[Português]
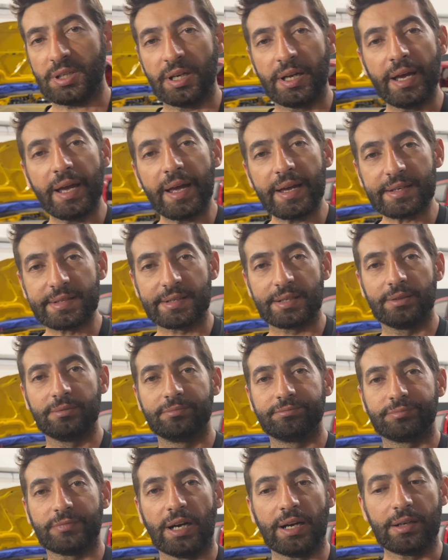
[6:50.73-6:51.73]
é essa,
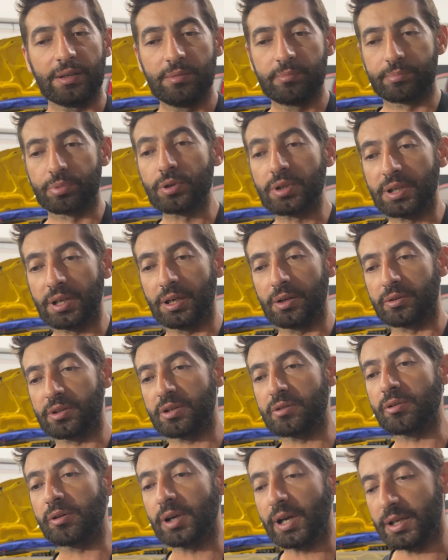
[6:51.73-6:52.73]
tá? Por quê? O
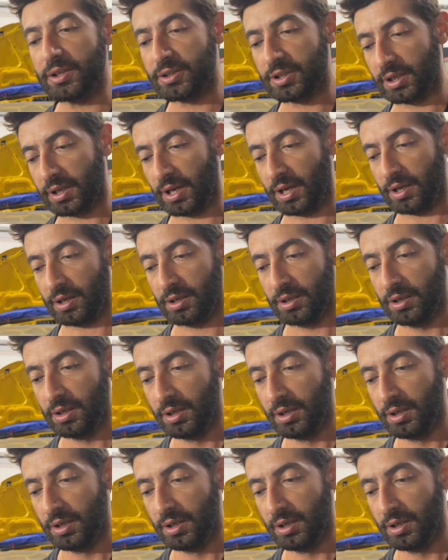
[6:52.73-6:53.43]
que, que o cliente quer?